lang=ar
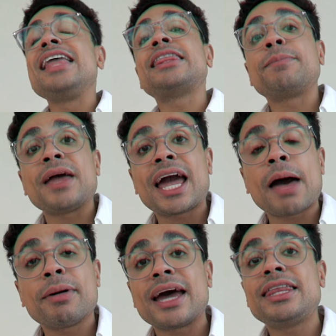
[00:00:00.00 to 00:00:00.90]
انت
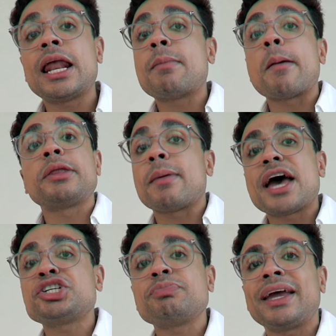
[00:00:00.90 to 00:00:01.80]
بتنجح بجد لما ما
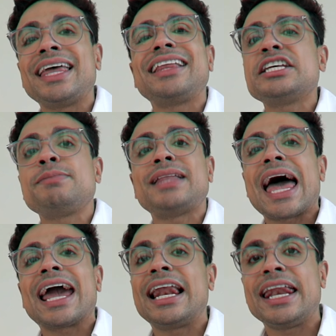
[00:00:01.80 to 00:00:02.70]
بتبقاش محتاج تثبت
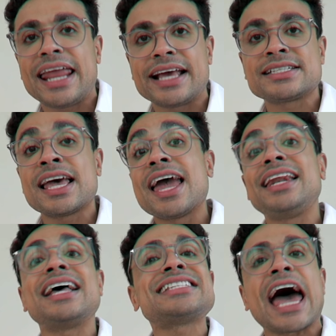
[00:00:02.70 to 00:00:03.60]
حاجه للناس
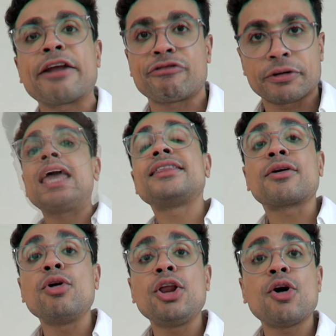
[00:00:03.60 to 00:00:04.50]
الناس عارفه انت
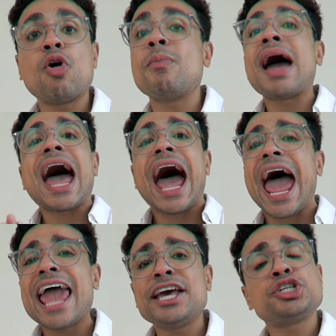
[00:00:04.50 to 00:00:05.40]
كل يوم
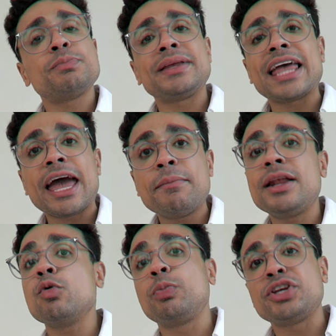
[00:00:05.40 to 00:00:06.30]
عايش
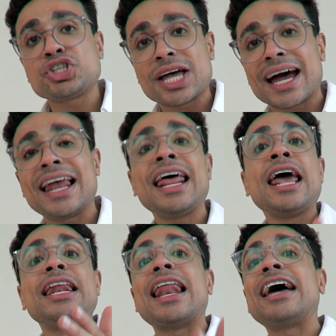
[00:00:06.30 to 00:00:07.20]
بتعمل وبتشتغل
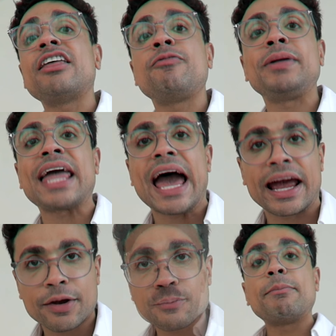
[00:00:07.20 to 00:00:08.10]
للهدف
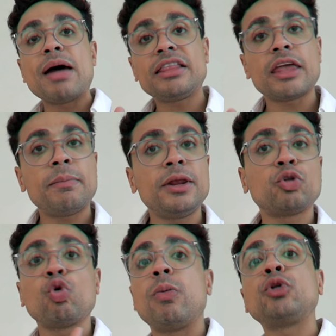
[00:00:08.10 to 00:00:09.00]
بتاعك عمال تبني
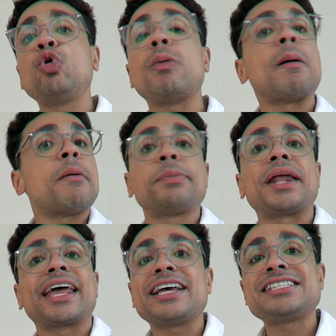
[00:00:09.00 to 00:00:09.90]
طوبه طوبه ما
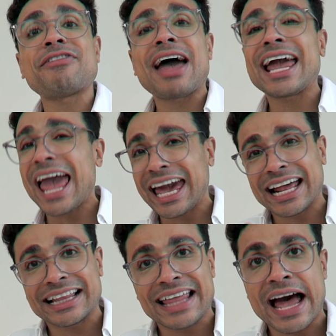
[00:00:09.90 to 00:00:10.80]
بتركزش في حاجه
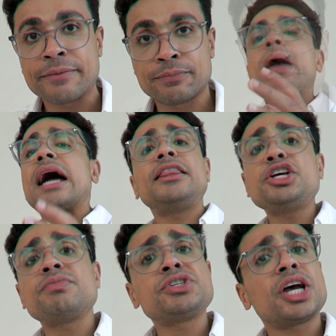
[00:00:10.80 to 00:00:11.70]
غير ده ما
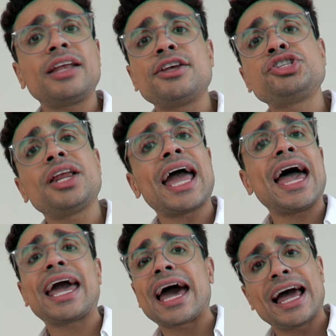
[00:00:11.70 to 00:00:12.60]
عنديش مشاكل تشتري
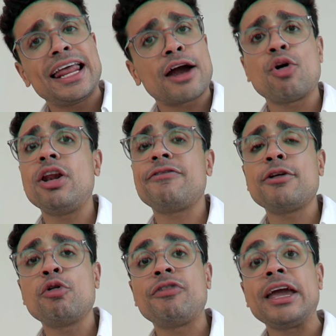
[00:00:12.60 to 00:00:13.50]
حاجه غاليه كل
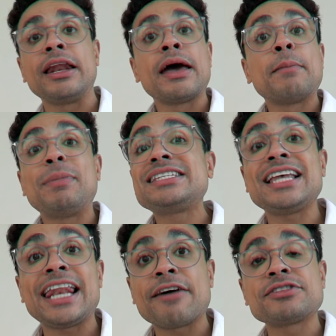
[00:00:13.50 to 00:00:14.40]
فين وفين
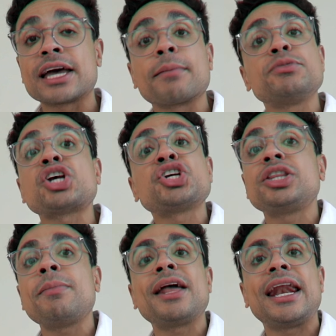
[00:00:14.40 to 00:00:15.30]
بس لنفسك نفسك مش عشان
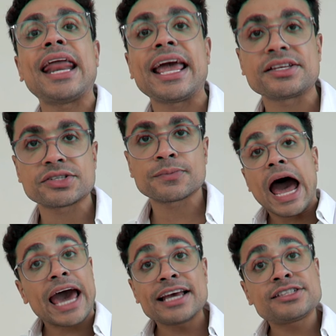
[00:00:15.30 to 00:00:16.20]
تبهر الناس
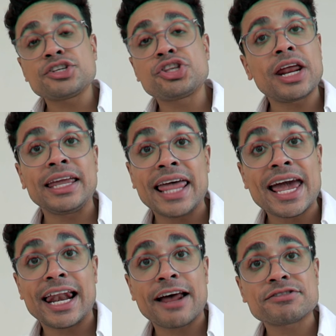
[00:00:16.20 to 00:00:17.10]
عايز تشتري
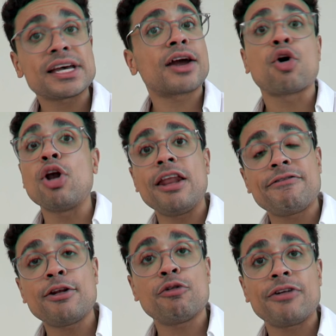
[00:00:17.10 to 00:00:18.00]
هديه لنفسك كل
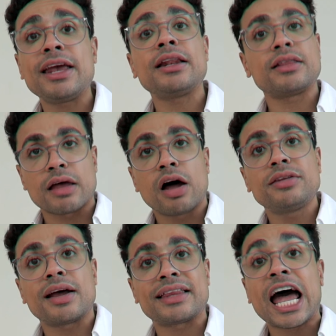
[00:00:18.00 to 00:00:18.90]
فين وفين
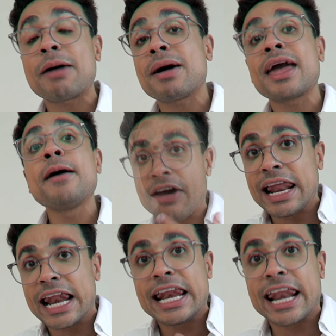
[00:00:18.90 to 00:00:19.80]
تقدر تعبك
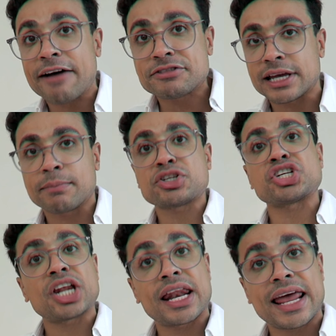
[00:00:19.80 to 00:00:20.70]
فعلا لنفسك مش
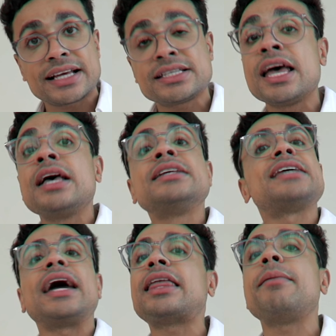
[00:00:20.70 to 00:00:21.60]
عشان الناس
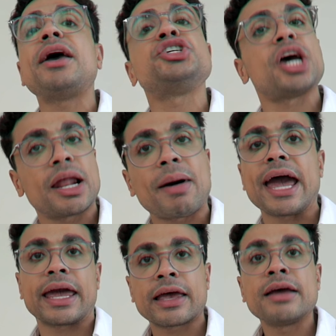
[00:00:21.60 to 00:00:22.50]
ساعتها ماشي انا
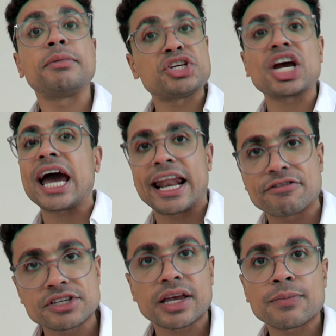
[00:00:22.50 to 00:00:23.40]
معاك تشجع
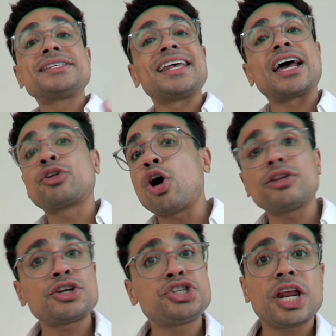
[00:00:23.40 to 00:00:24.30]
نفسك بس انك
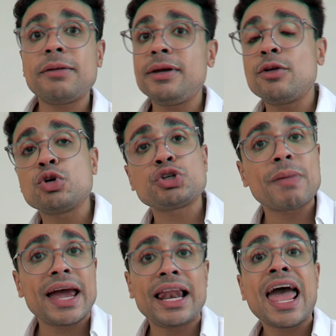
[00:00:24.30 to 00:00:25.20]
تقعد تشتري يمين
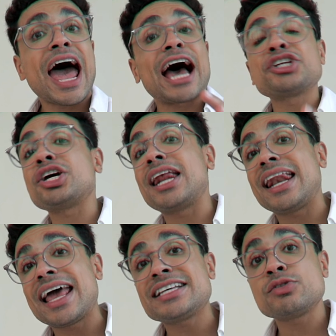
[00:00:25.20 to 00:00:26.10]
وشمال عشان
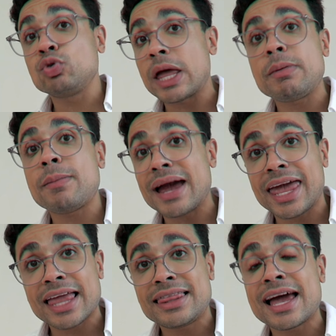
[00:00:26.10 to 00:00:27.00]
الناس وده
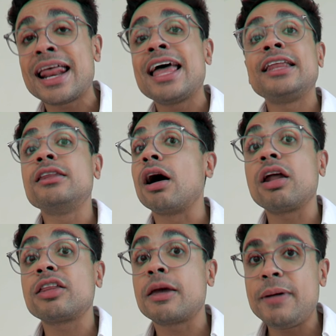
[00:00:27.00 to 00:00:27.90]
بيبان جدا ده
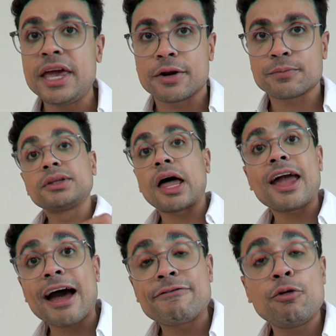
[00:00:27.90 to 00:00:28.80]
غلط كبير
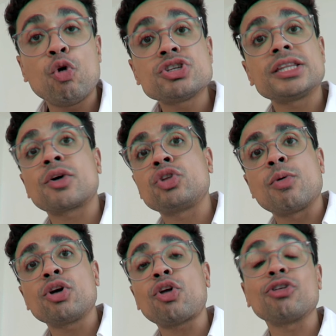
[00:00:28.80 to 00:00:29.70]
بتضيع فلوس انت كنت
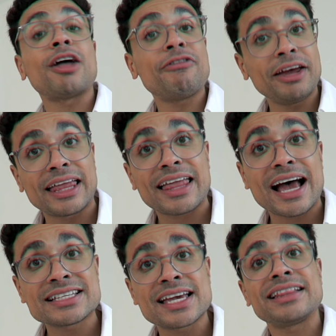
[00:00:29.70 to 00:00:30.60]
ممكن تحطها في حتت
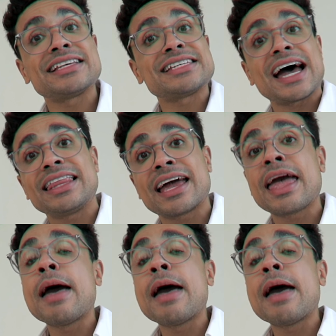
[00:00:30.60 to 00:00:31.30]
احسن تساعدك